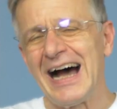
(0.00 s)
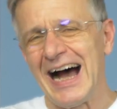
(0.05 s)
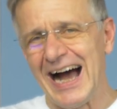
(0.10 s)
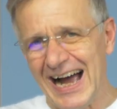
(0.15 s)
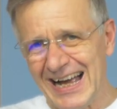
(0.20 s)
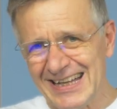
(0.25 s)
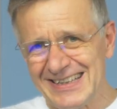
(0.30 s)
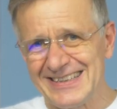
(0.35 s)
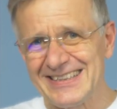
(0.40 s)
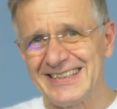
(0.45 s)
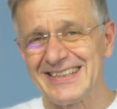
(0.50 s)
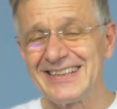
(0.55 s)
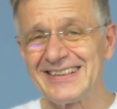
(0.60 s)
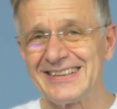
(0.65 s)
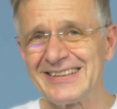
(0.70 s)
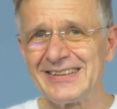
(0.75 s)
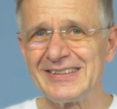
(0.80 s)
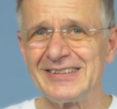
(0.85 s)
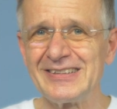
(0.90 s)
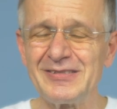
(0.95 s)

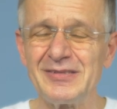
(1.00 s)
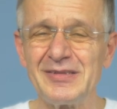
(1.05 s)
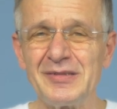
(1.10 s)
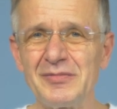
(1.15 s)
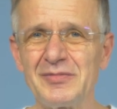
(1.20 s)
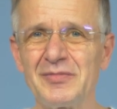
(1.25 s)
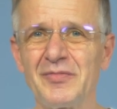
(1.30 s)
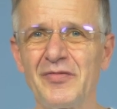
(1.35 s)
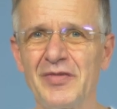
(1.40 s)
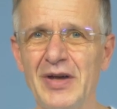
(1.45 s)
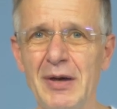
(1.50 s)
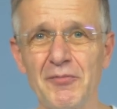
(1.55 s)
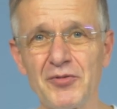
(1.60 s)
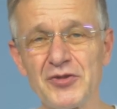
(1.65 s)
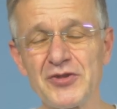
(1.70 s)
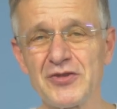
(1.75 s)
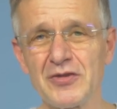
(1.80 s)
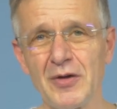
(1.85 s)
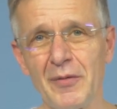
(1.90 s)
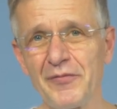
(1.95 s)
Einzige äh,
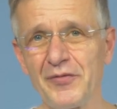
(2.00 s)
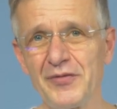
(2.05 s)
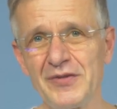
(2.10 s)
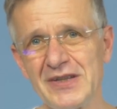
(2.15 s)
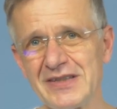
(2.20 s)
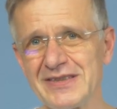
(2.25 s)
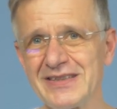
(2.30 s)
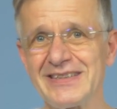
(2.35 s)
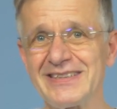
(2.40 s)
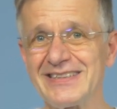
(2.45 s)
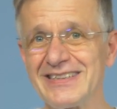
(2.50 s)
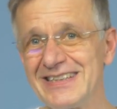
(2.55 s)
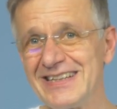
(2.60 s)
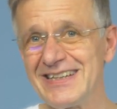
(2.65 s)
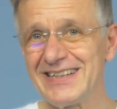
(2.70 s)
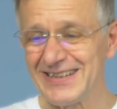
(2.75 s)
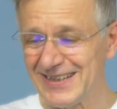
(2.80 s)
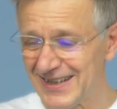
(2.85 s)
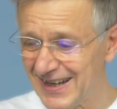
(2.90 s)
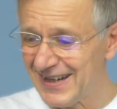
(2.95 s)
Wermutstropfen ist, es
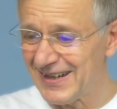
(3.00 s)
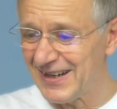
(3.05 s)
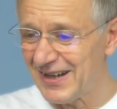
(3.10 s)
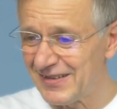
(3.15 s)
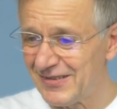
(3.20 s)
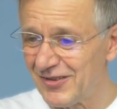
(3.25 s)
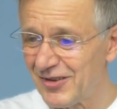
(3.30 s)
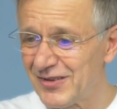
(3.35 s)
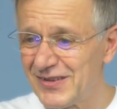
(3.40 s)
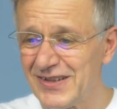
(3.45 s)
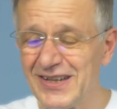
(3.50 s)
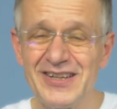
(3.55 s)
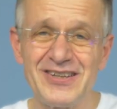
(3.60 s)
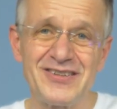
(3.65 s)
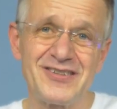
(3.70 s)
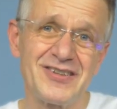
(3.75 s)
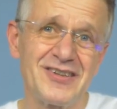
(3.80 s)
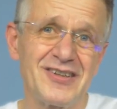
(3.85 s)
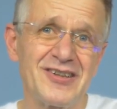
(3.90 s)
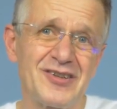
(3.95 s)
liegt leider noch
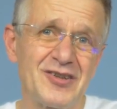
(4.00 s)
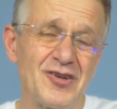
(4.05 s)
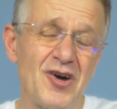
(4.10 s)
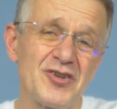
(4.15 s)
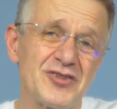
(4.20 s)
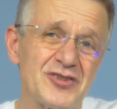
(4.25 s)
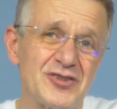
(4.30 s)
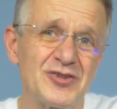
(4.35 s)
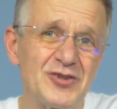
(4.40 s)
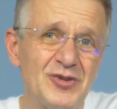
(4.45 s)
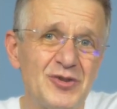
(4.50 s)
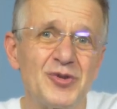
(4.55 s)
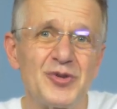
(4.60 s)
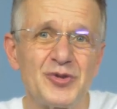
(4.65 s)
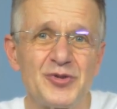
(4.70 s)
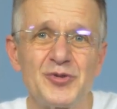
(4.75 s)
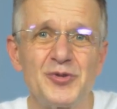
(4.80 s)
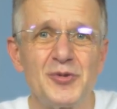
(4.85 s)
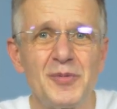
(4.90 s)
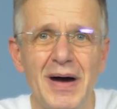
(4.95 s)
nicht äh,
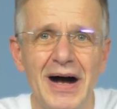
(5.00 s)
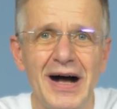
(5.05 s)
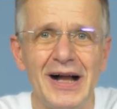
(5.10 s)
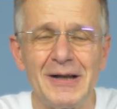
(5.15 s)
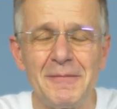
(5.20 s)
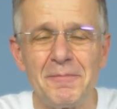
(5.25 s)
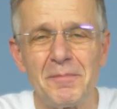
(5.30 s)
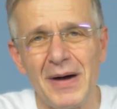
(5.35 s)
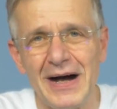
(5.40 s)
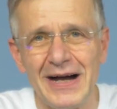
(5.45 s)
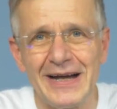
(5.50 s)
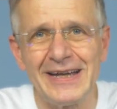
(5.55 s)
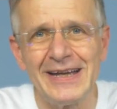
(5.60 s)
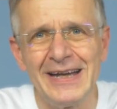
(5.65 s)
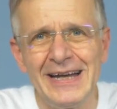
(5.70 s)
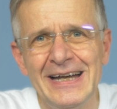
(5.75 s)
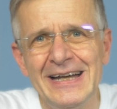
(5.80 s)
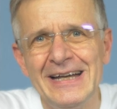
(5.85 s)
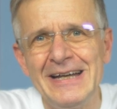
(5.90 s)
kostenlos überall bei.